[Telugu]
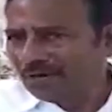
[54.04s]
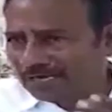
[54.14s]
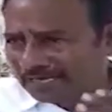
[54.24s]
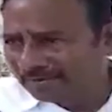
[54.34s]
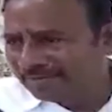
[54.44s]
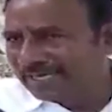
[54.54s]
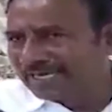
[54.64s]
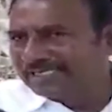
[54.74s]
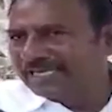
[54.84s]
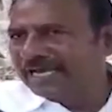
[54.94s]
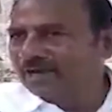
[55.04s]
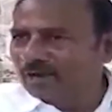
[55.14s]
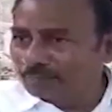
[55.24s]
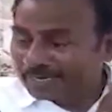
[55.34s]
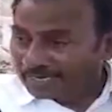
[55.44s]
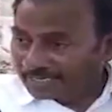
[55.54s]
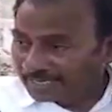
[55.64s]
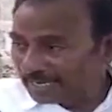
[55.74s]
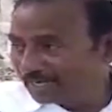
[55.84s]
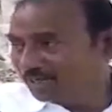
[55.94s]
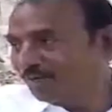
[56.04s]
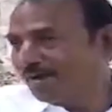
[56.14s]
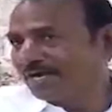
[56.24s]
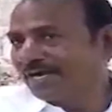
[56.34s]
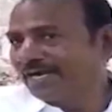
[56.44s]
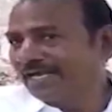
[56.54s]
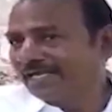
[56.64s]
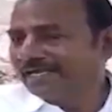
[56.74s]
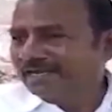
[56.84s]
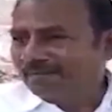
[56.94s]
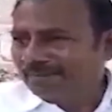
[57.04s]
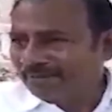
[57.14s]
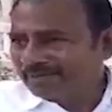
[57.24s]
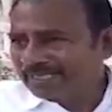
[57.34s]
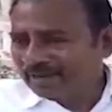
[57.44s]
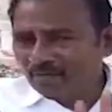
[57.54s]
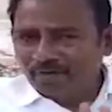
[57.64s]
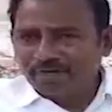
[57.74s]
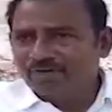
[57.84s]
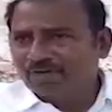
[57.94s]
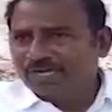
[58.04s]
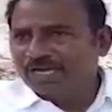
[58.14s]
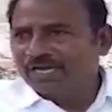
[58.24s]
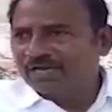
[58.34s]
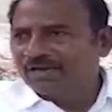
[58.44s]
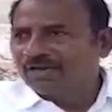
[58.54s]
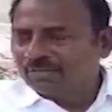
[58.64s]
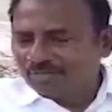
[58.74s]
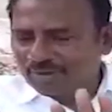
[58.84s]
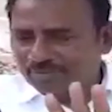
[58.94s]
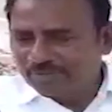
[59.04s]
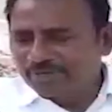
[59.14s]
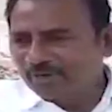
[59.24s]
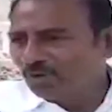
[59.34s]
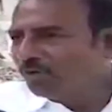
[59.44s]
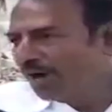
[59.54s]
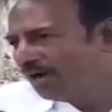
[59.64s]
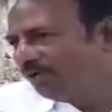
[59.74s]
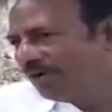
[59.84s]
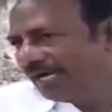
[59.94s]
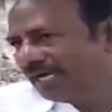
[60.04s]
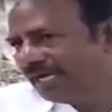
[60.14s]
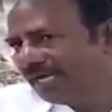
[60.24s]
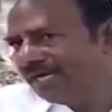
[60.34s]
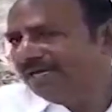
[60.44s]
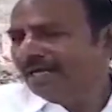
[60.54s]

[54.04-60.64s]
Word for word: వాళ్ళు ఏ విధంగా చేయాలనో పై అధికారులతో మాట్లాడి మేమైతే ఎవరికి కూడా మేము వీళ్ళు వాళ్ళు అనకన్నా